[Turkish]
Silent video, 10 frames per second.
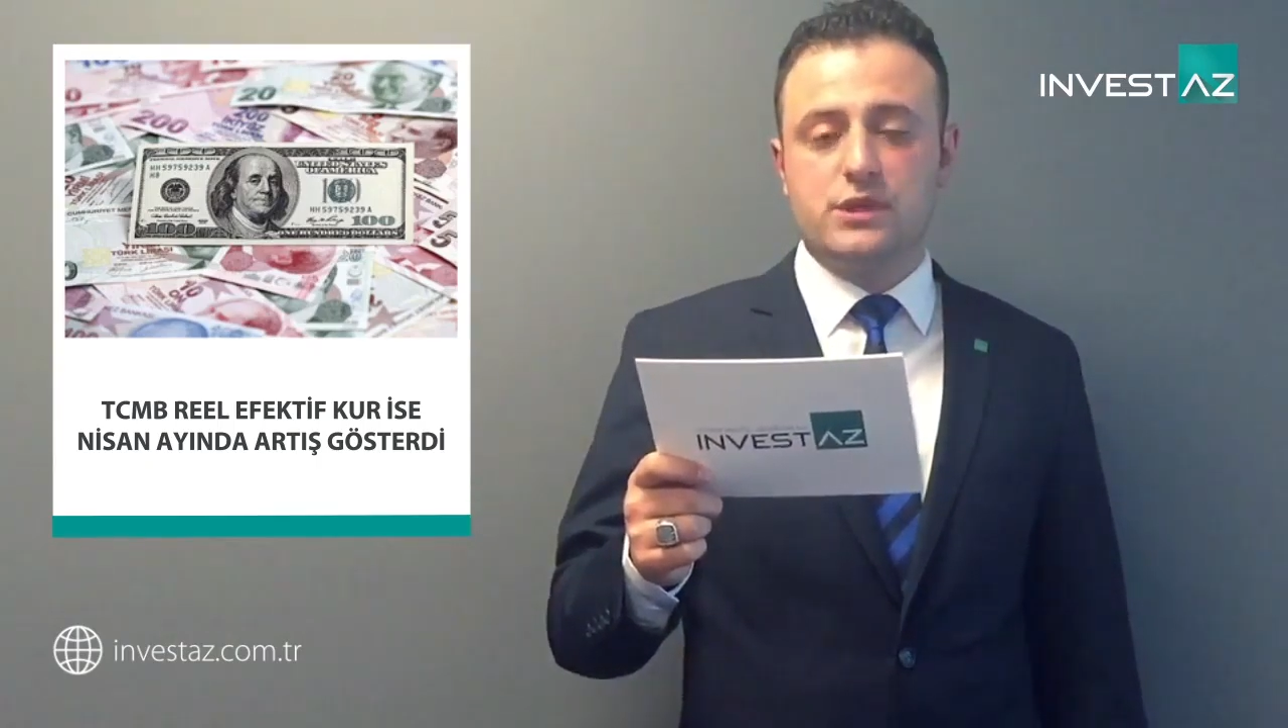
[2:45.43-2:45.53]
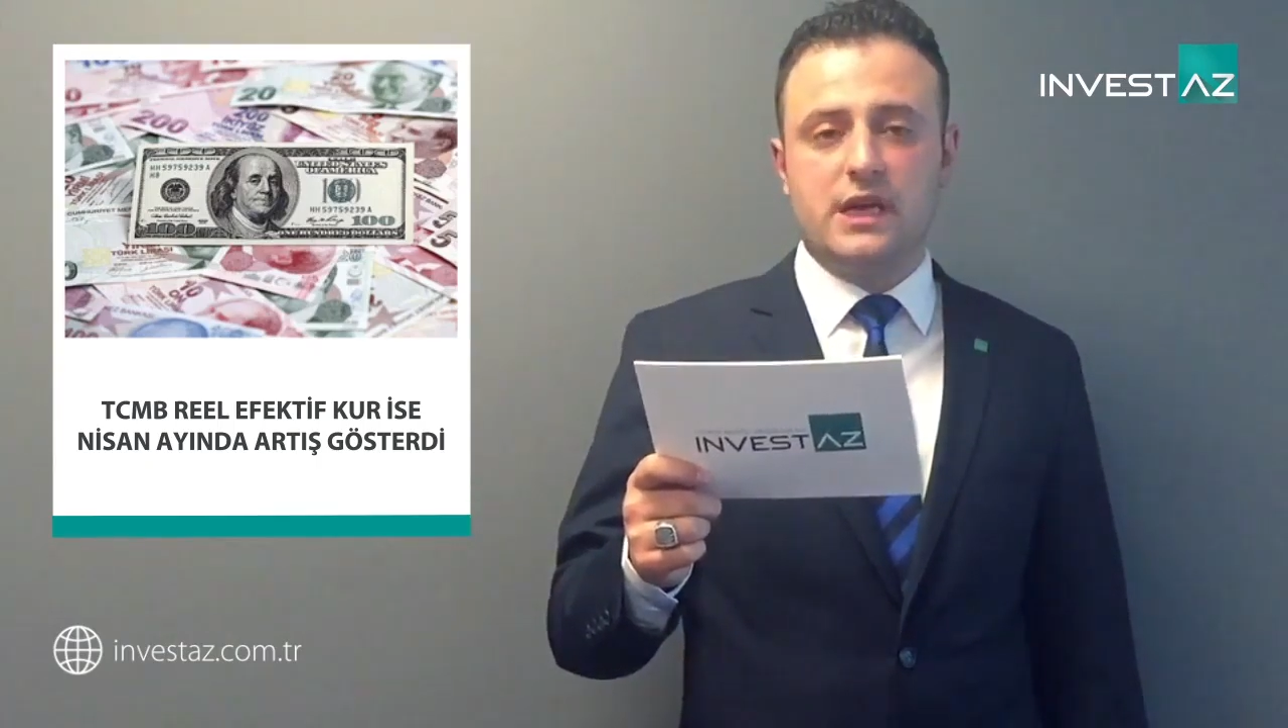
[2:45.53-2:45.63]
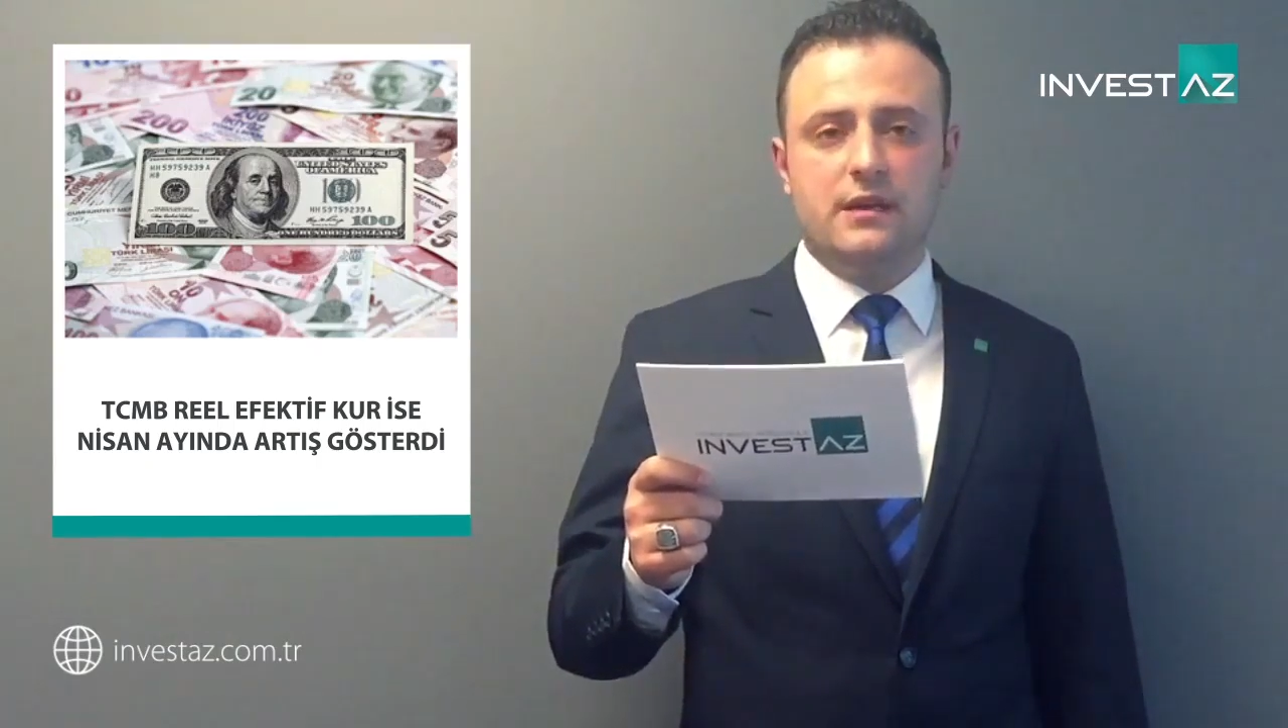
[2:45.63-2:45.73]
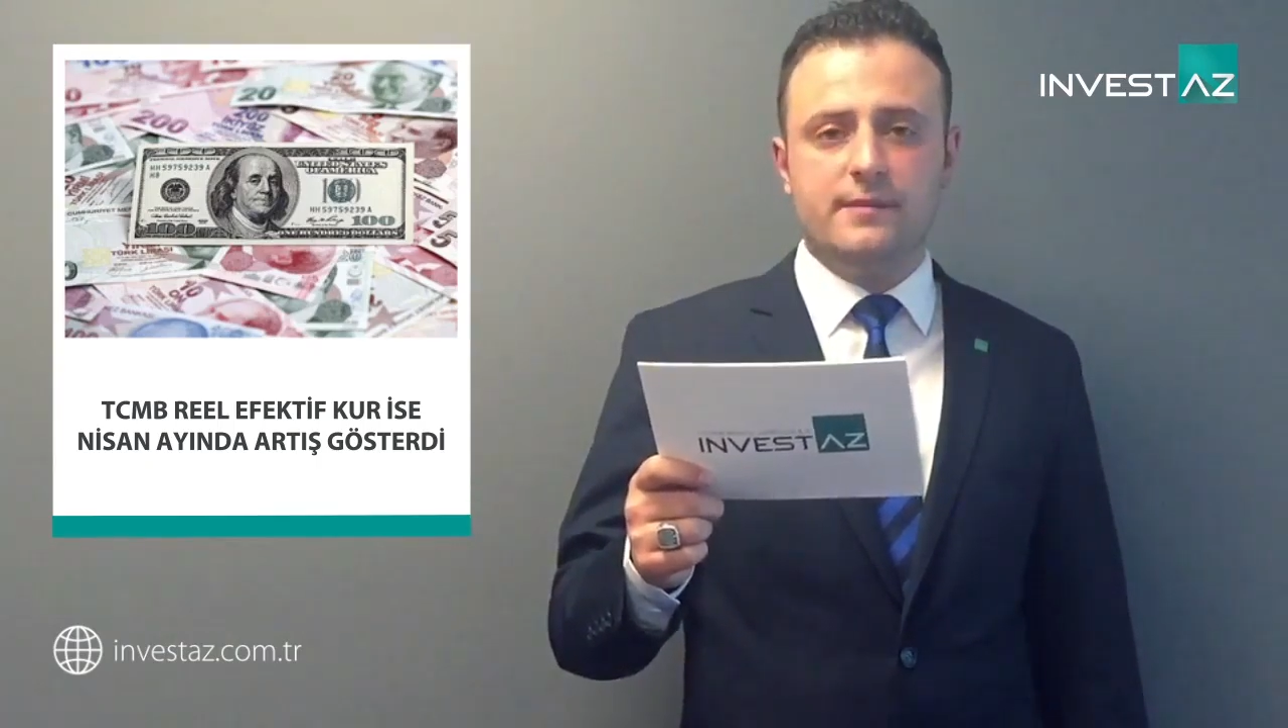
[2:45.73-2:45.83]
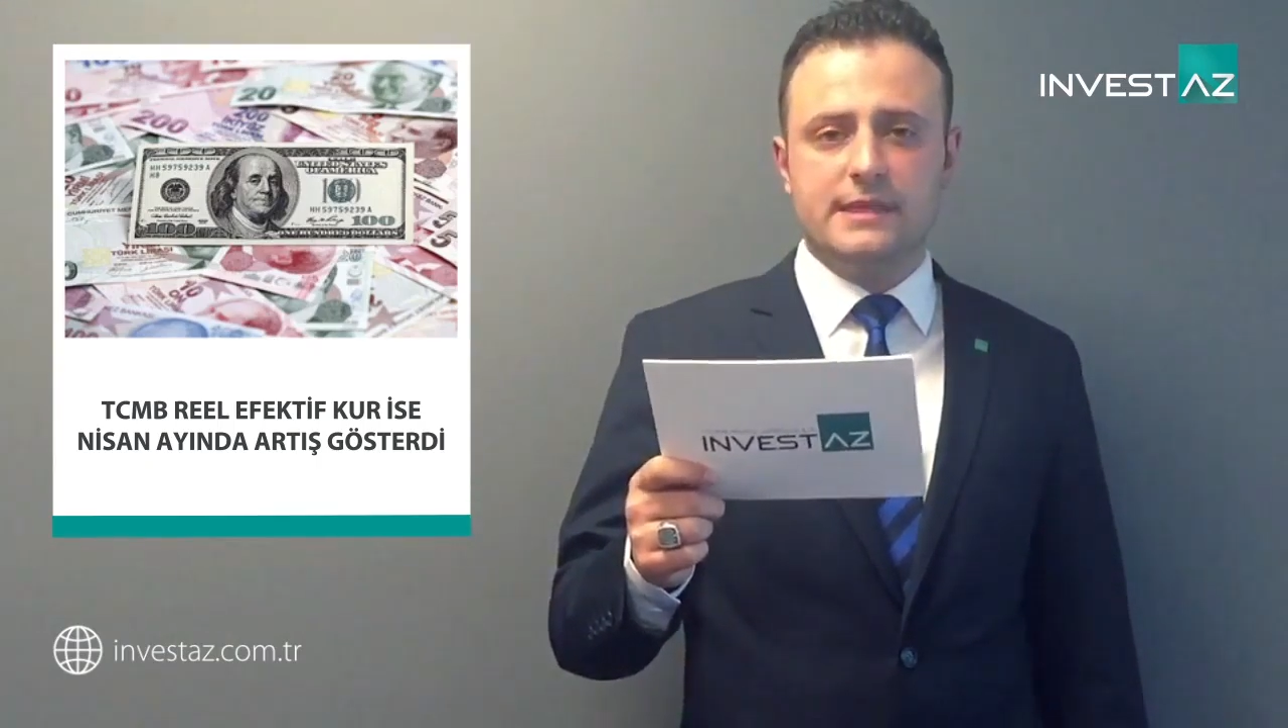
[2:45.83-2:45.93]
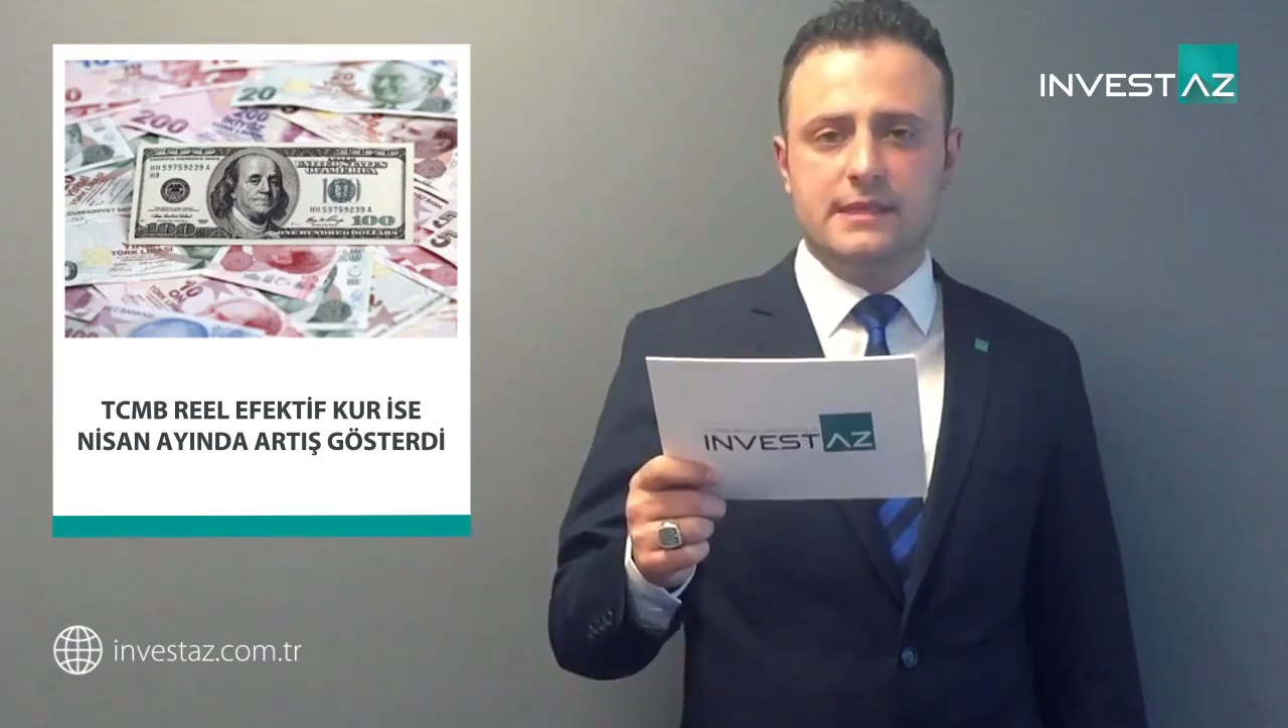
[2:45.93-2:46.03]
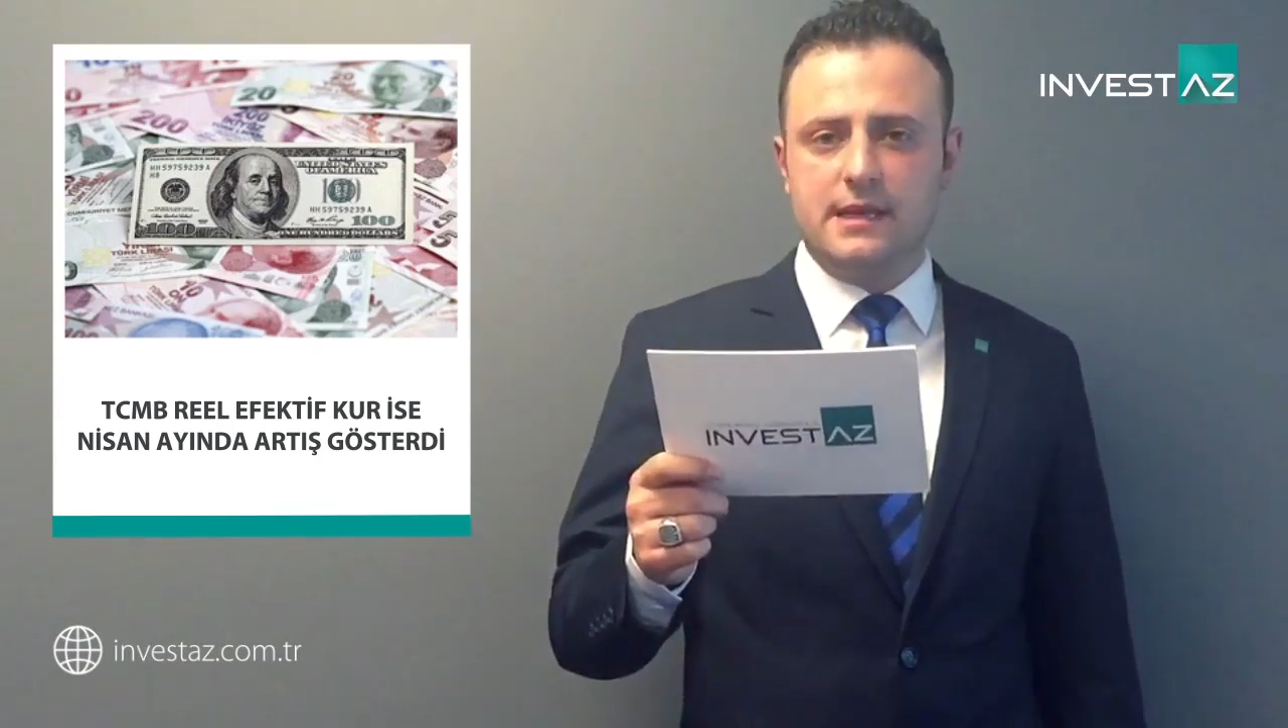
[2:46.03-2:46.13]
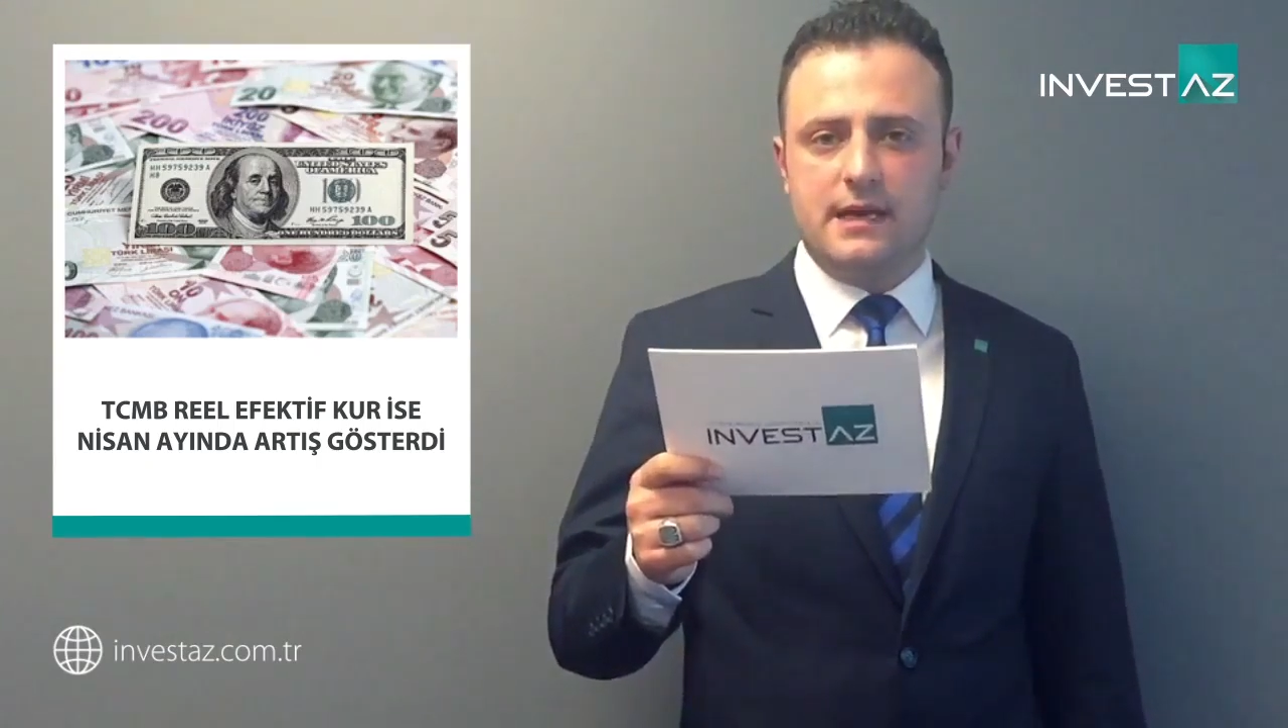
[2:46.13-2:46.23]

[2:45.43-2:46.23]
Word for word: güncellemesini